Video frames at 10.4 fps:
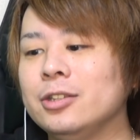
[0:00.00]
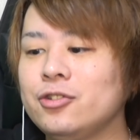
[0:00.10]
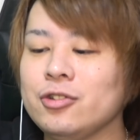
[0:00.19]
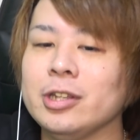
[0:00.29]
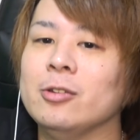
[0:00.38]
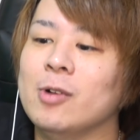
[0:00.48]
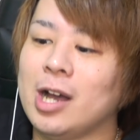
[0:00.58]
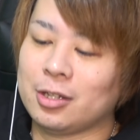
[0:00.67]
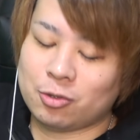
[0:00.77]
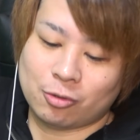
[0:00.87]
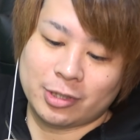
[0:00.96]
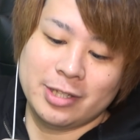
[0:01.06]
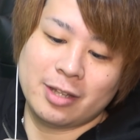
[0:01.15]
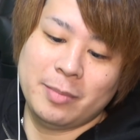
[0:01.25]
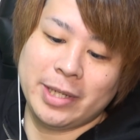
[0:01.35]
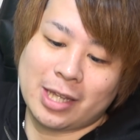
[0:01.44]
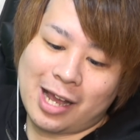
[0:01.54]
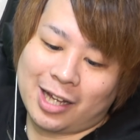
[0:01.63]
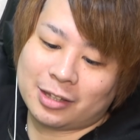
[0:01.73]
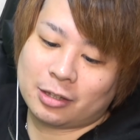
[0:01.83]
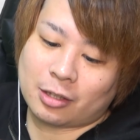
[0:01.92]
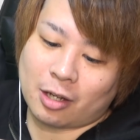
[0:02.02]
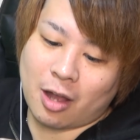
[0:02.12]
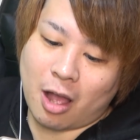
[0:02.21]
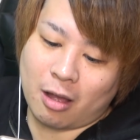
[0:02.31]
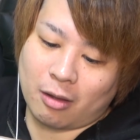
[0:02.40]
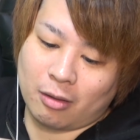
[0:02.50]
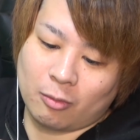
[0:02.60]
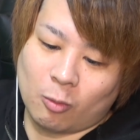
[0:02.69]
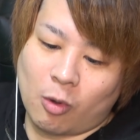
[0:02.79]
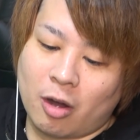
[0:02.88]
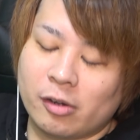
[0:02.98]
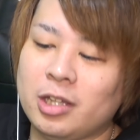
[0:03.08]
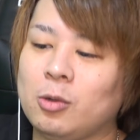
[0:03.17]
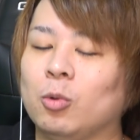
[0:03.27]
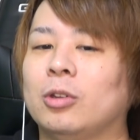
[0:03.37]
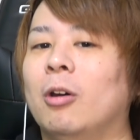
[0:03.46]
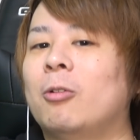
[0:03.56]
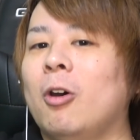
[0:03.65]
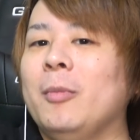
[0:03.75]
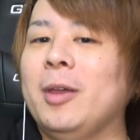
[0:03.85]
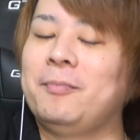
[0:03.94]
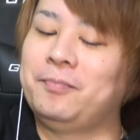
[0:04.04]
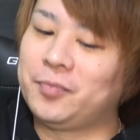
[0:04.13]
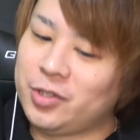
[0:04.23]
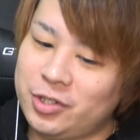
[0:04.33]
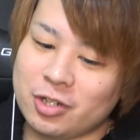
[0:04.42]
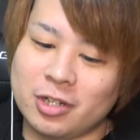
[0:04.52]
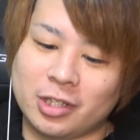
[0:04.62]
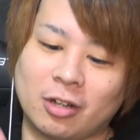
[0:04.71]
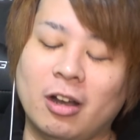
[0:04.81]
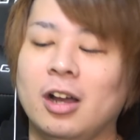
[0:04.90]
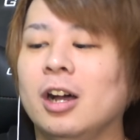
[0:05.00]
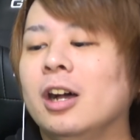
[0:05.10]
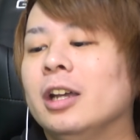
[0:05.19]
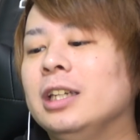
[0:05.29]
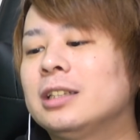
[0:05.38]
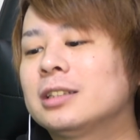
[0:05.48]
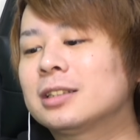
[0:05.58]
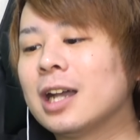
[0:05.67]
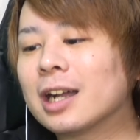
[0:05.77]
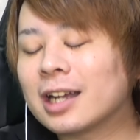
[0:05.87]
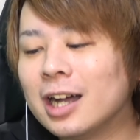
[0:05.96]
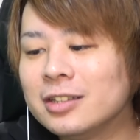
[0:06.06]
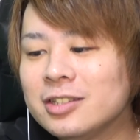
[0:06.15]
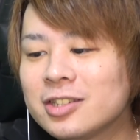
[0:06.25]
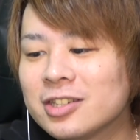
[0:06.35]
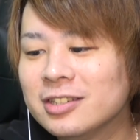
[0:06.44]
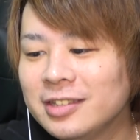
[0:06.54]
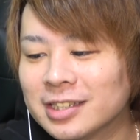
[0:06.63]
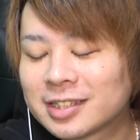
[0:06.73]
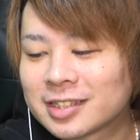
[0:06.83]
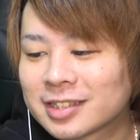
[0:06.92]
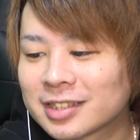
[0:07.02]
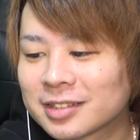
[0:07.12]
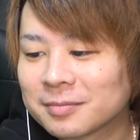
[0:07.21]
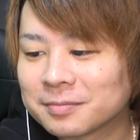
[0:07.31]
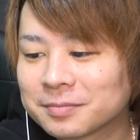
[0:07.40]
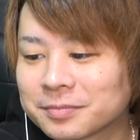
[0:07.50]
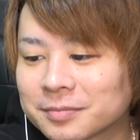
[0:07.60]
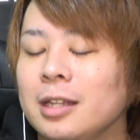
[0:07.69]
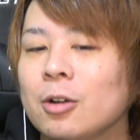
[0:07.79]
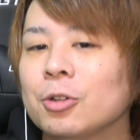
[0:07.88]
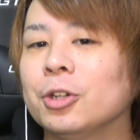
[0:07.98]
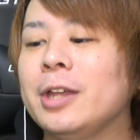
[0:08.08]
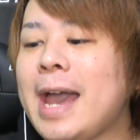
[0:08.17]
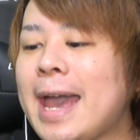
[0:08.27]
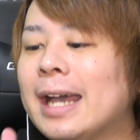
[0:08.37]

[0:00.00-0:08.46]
順位はちょっと全然見てなかったが、割と高め10位といった感じです。ってことで、